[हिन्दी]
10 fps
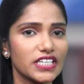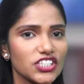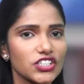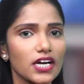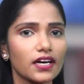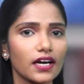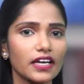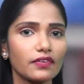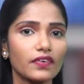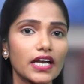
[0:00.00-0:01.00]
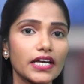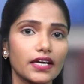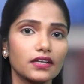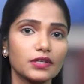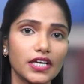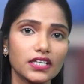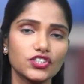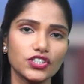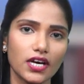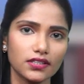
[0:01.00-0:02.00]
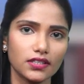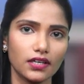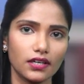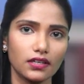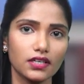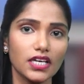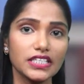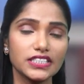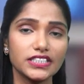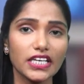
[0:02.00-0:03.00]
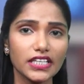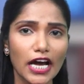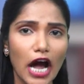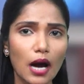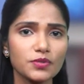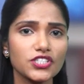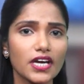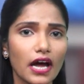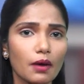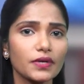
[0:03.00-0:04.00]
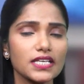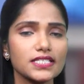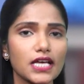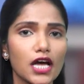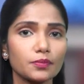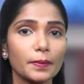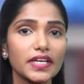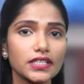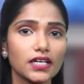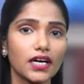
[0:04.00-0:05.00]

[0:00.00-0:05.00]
नशा करने वाले यह जानते हैं यदि आप शराब के साथ मीठा